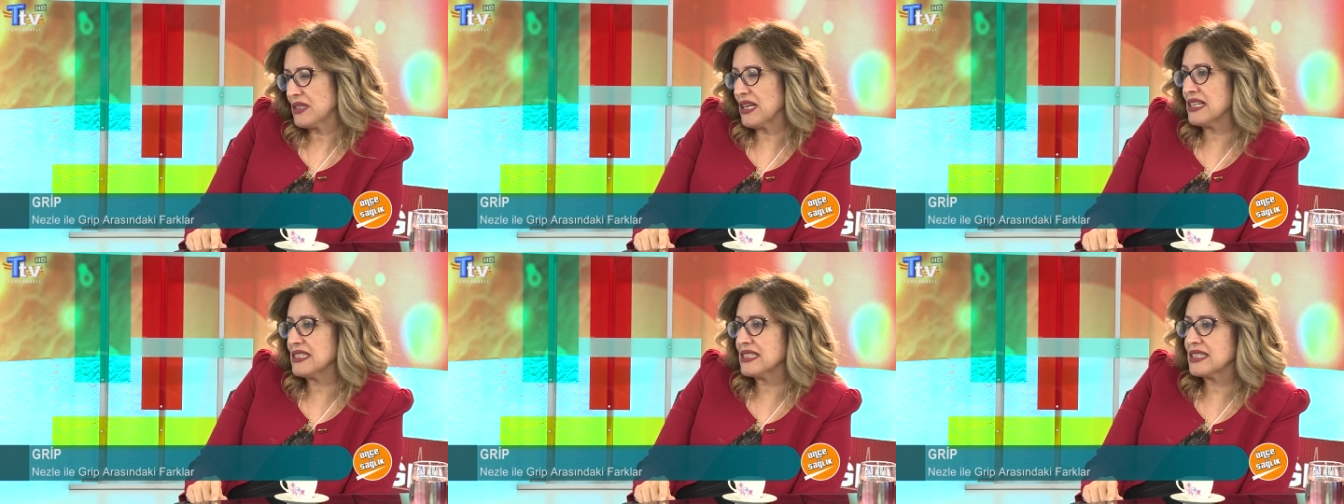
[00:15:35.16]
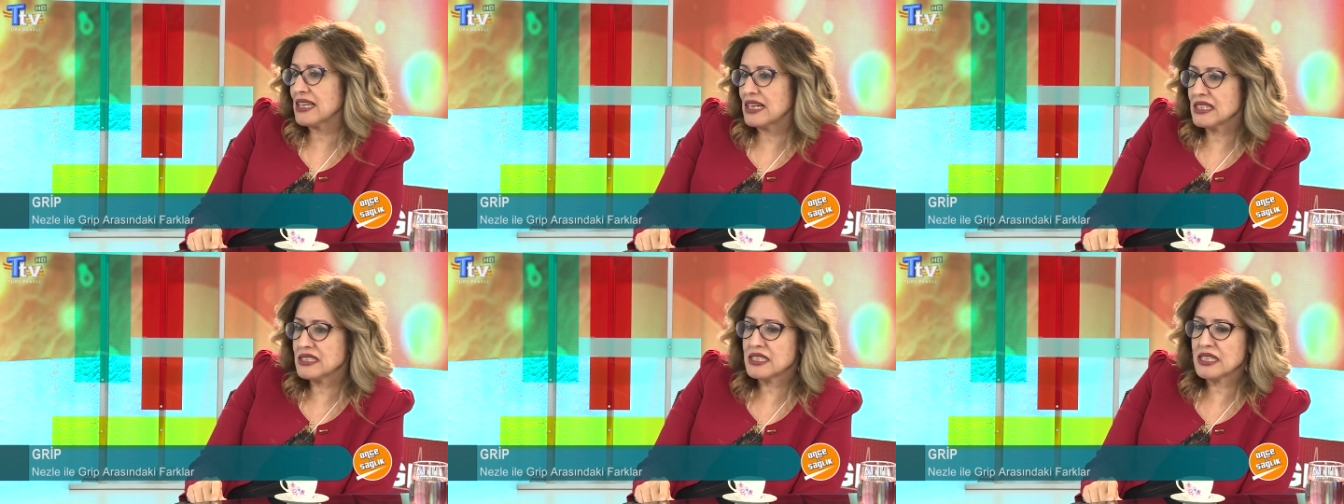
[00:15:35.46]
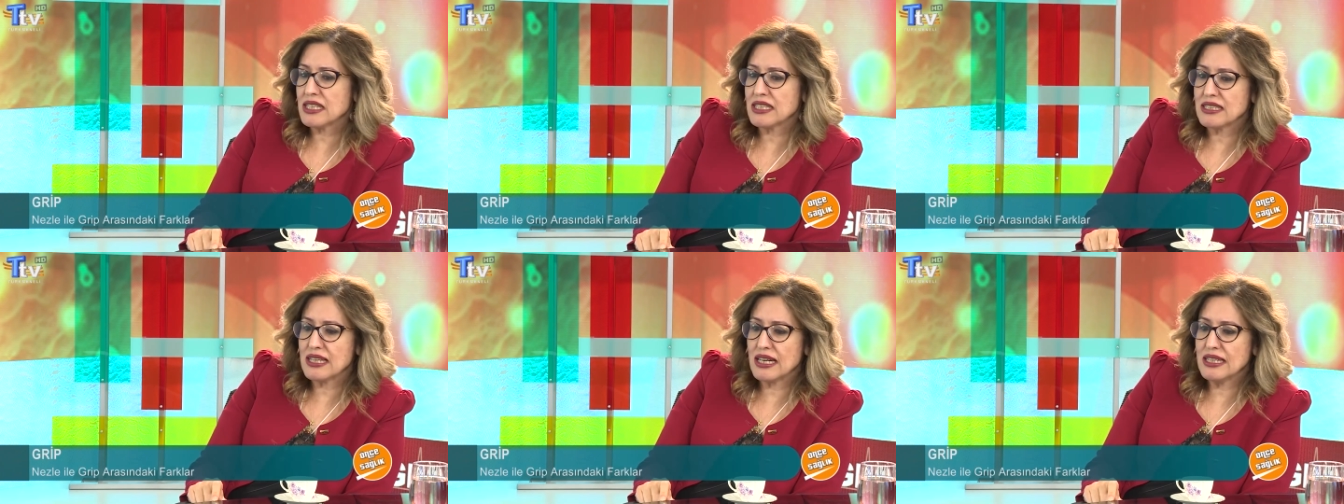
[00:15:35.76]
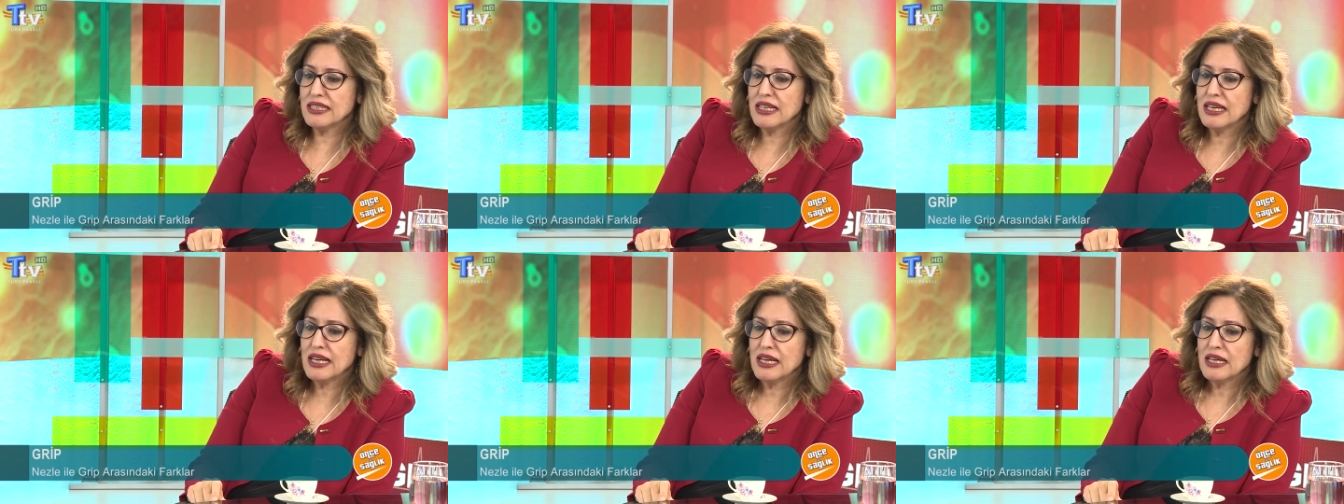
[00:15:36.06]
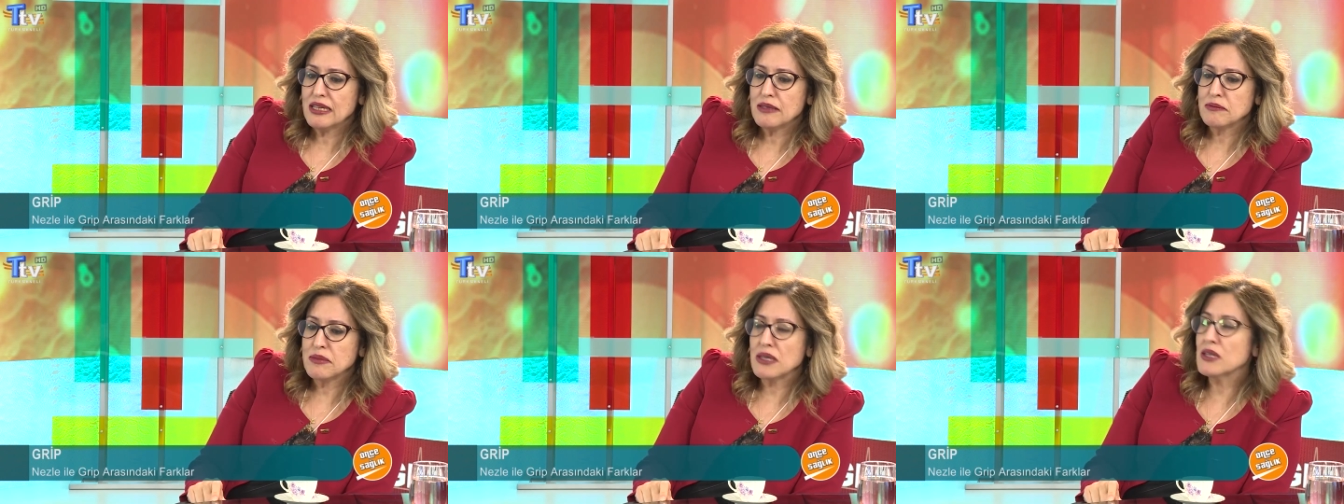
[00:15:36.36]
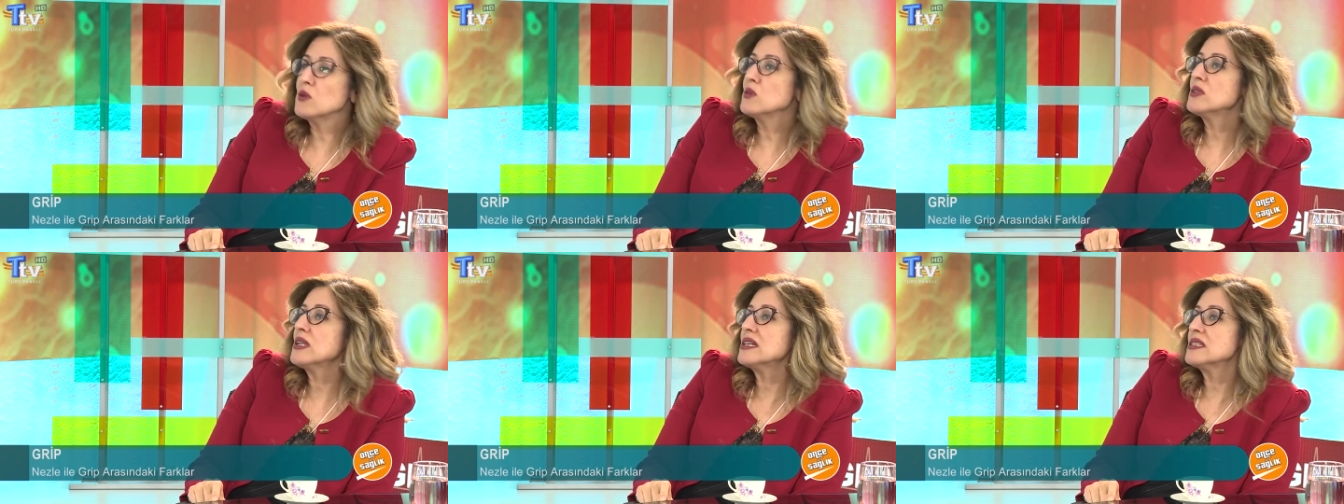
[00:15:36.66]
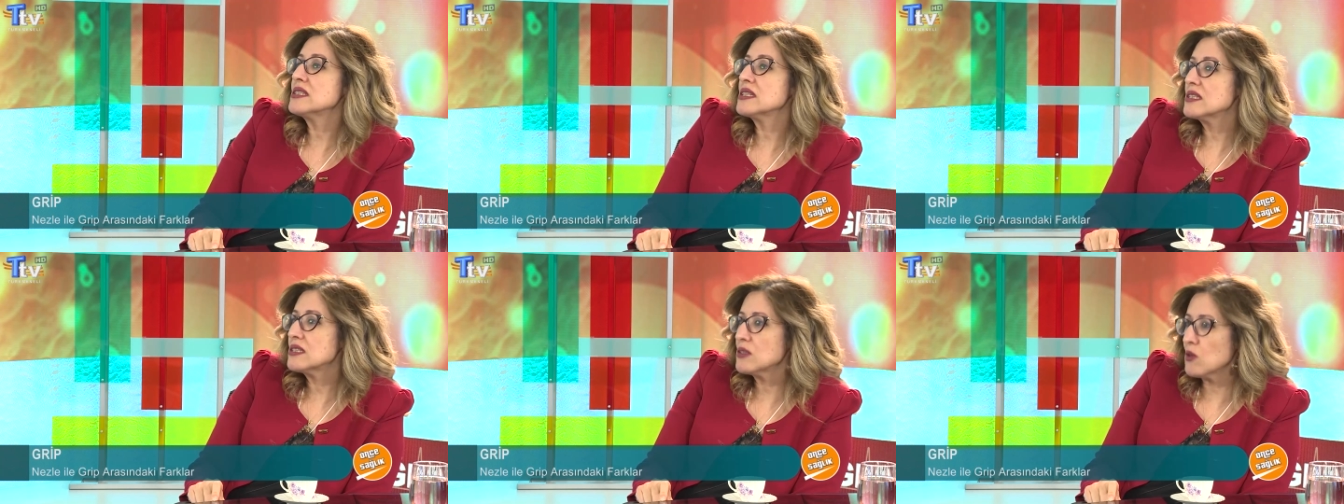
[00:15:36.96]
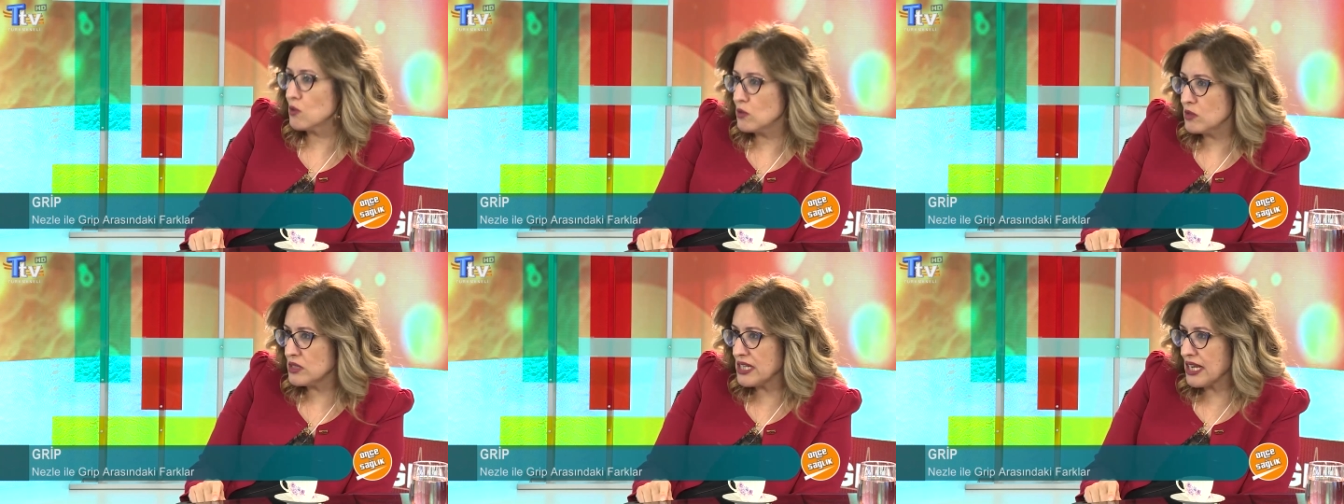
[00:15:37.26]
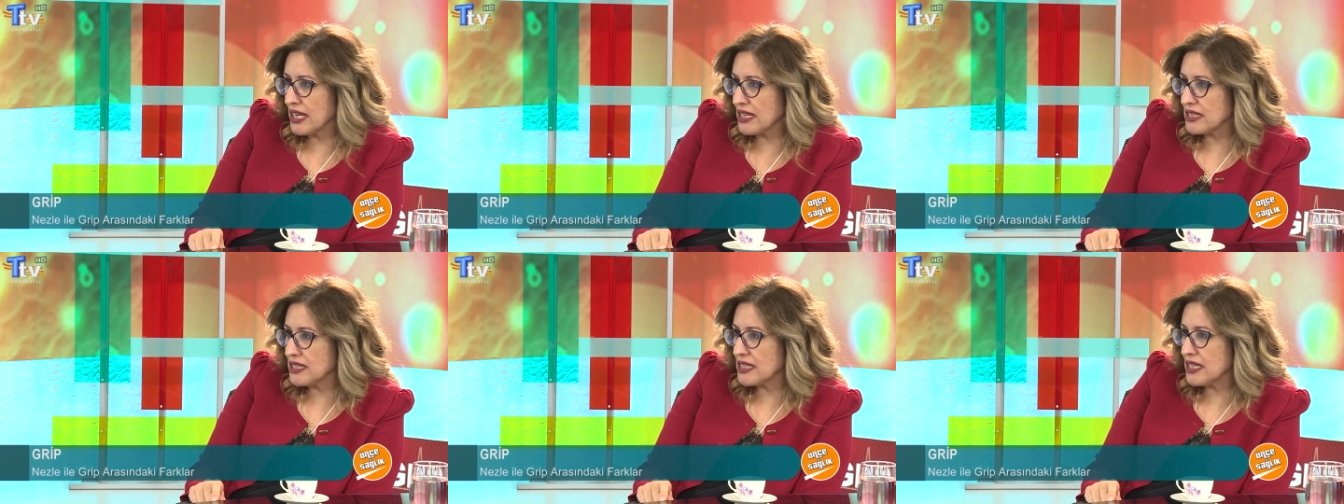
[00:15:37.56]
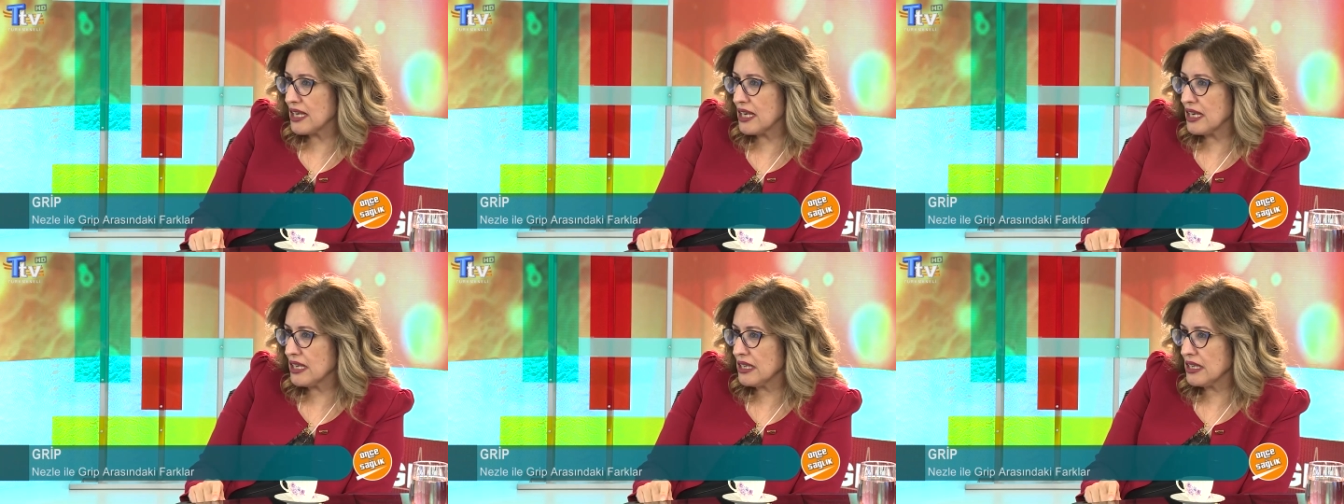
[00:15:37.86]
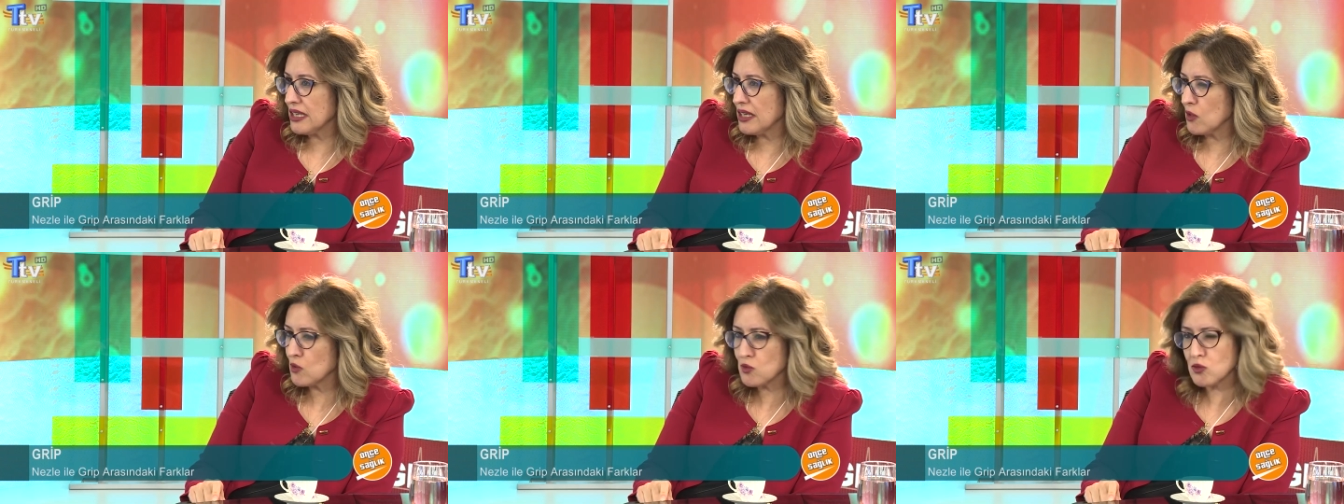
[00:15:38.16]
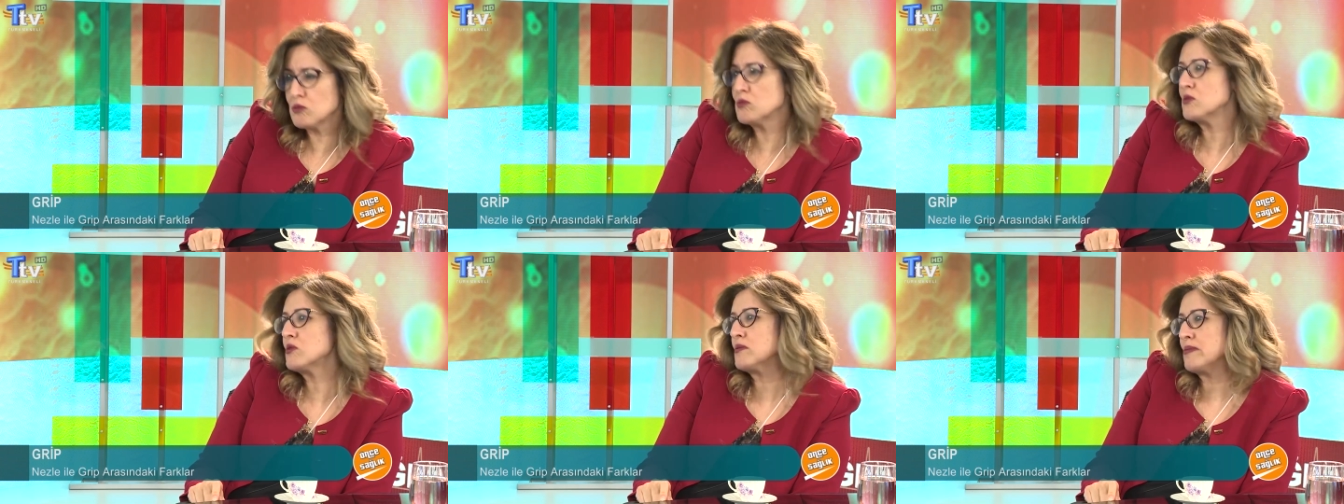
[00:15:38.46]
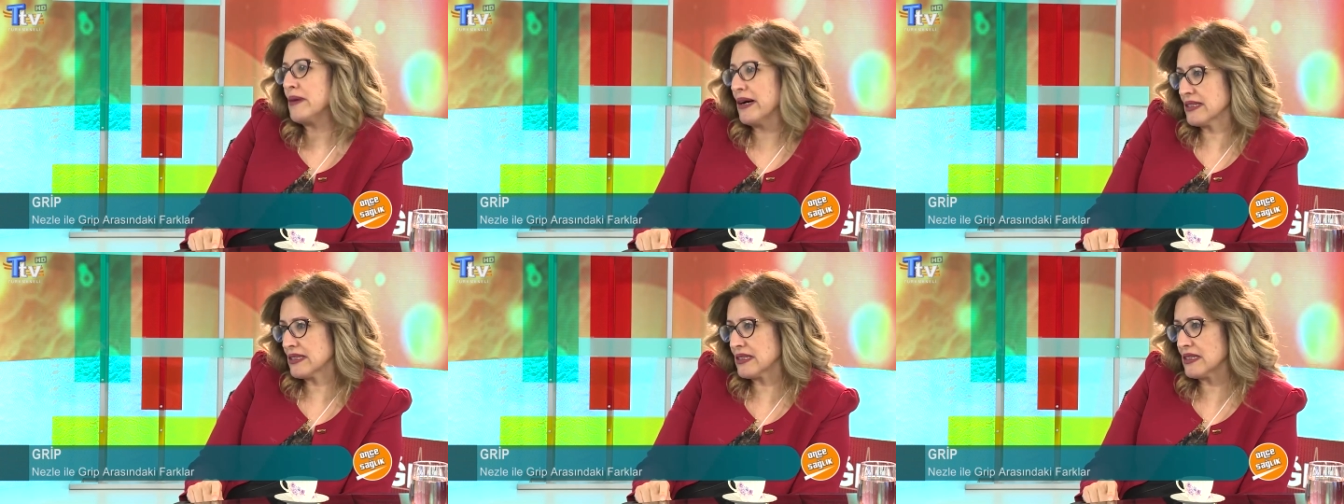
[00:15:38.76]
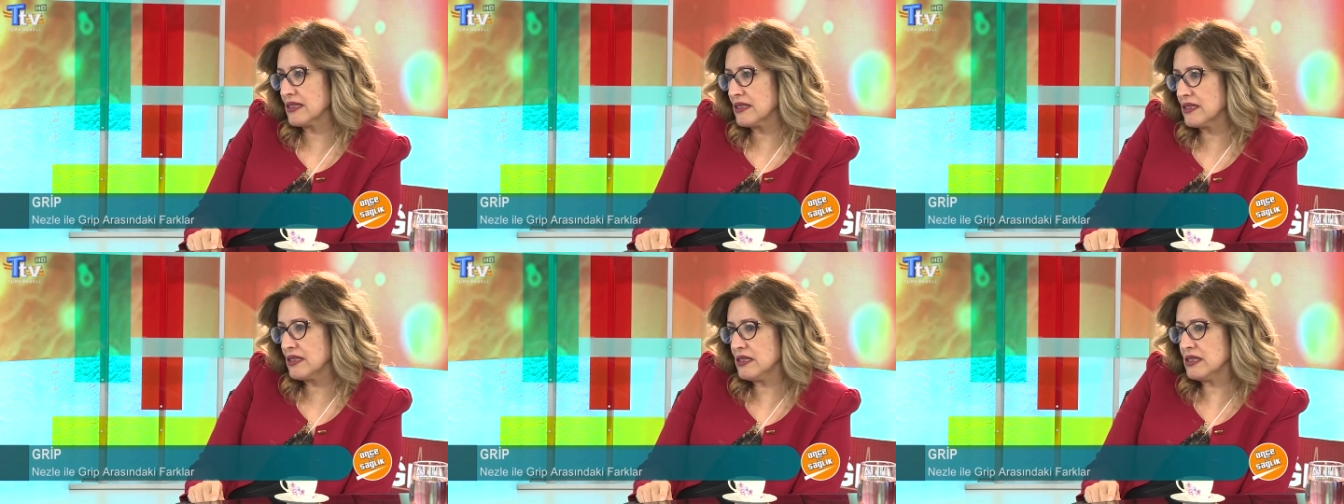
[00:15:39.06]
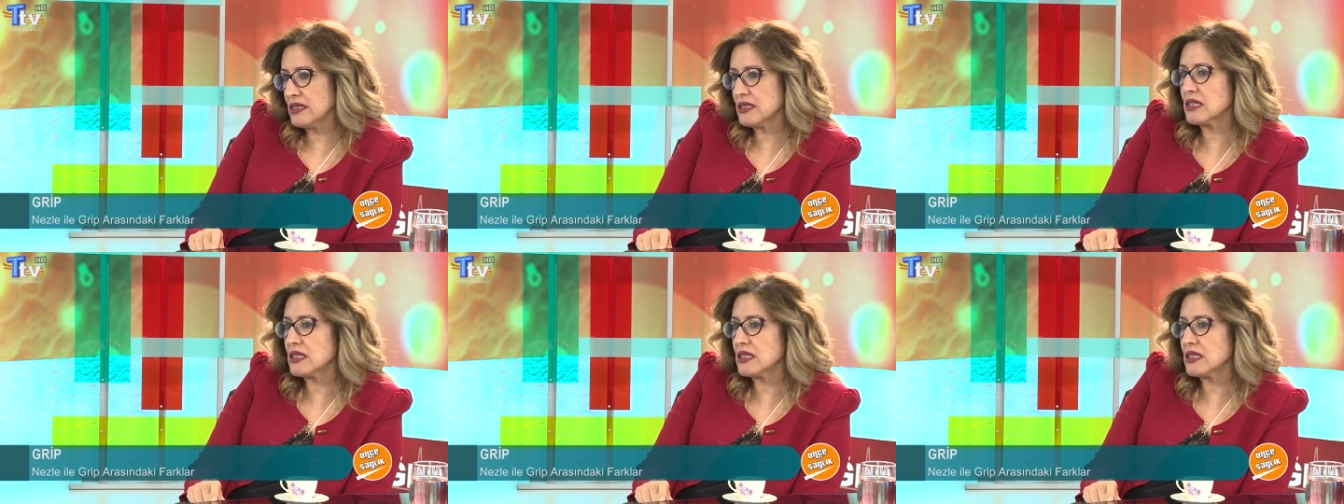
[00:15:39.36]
Yani gerçekten milyonlarca kişi ölecek diye ödümüz patladı.